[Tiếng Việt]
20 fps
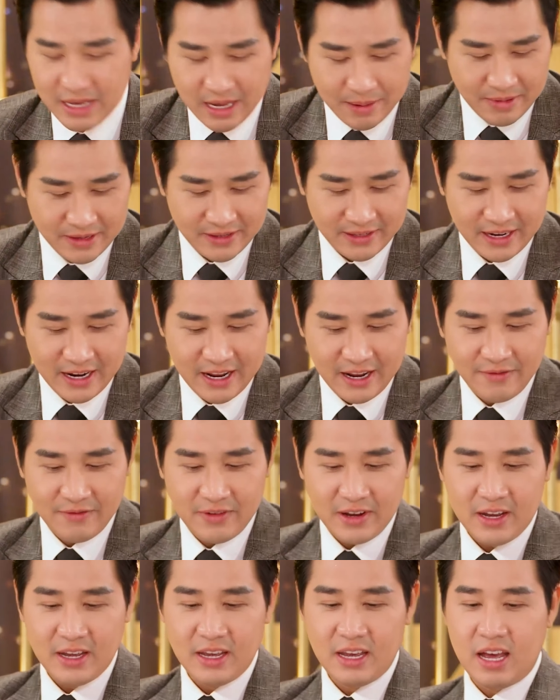bây giờ mình sẽ đến
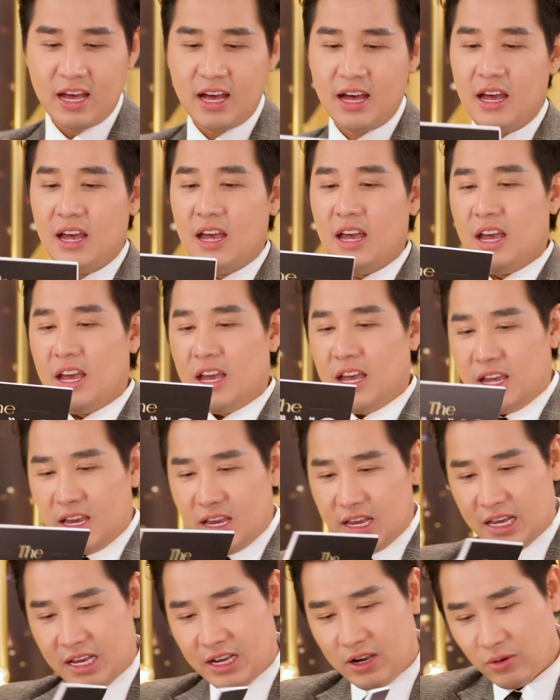với uh,
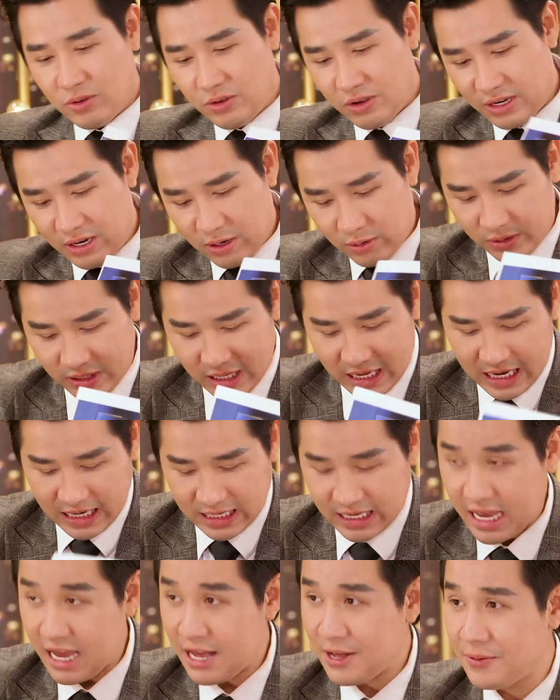câu chuyện đầu
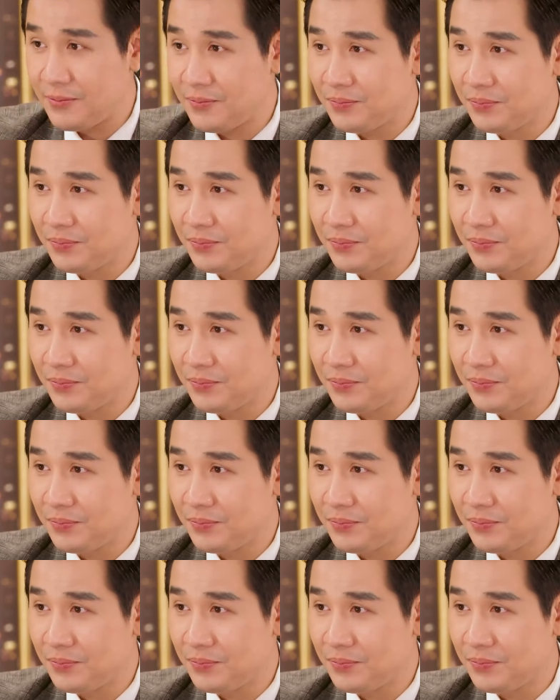tiên nha